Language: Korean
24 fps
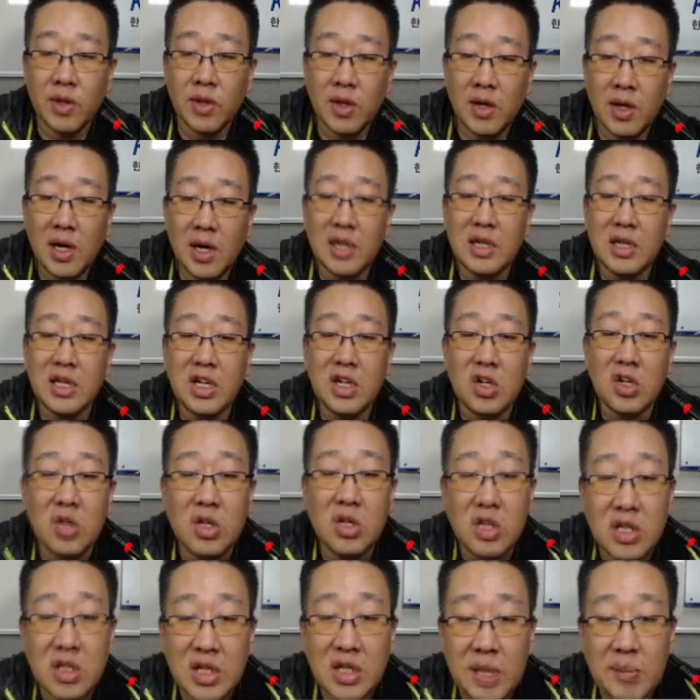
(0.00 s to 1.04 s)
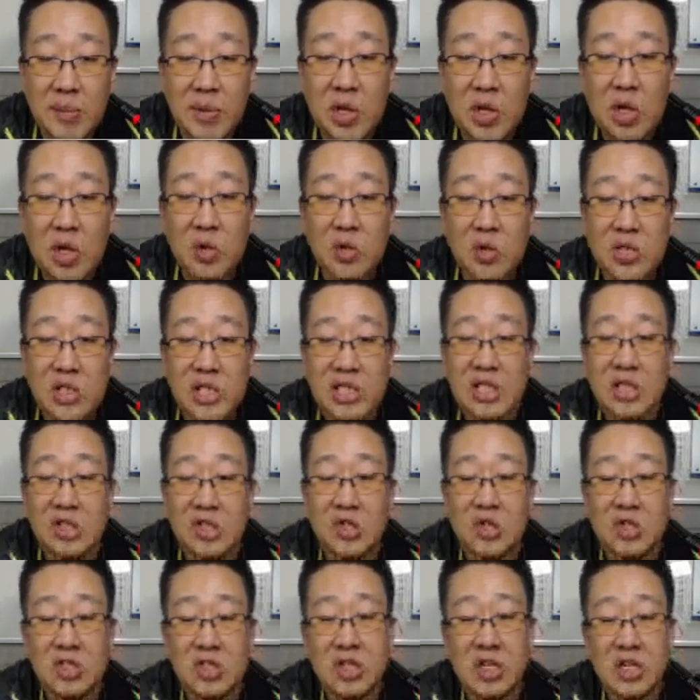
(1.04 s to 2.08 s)
하여튼 이런 게 필요한 곳이 있는
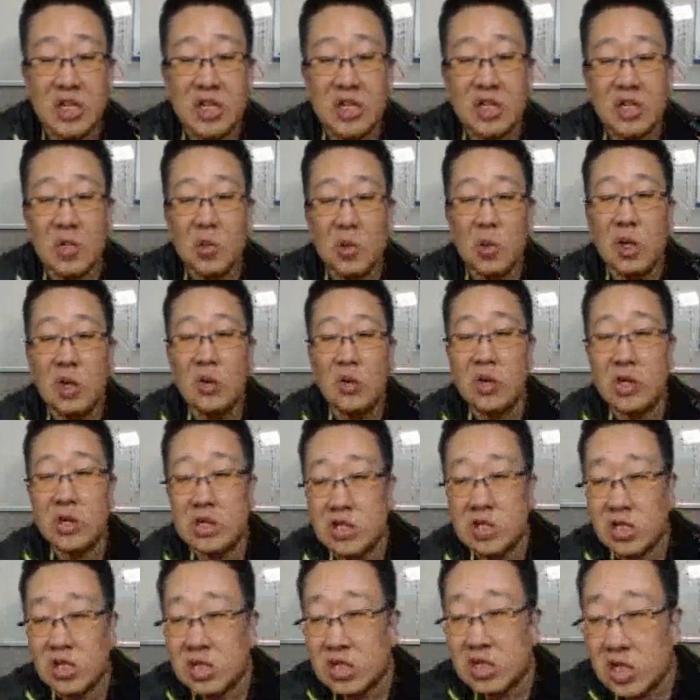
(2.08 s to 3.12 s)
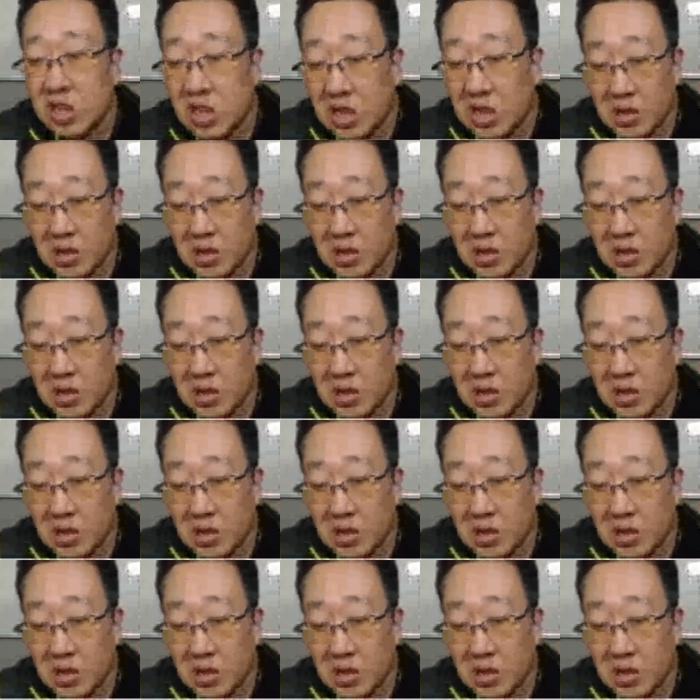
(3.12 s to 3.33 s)
거니까 이런 게 올라오겠죠. 그죠?